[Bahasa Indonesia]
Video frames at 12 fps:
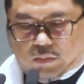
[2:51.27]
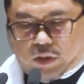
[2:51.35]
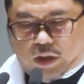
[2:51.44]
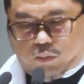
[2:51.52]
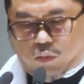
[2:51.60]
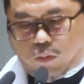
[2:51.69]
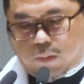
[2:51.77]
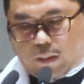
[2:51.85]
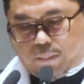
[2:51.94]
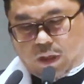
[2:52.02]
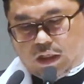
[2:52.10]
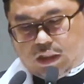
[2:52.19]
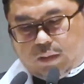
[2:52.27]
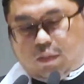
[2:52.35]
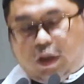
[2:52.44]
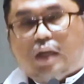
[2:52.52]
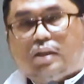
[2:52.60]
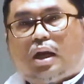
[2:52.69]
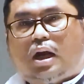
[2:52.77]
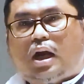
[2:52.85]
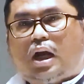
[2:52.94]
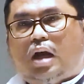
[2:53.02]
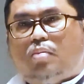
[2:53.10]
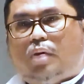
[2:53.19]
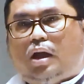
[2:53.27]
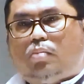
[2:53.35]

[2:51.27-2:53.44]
berupa prinsip dasar agama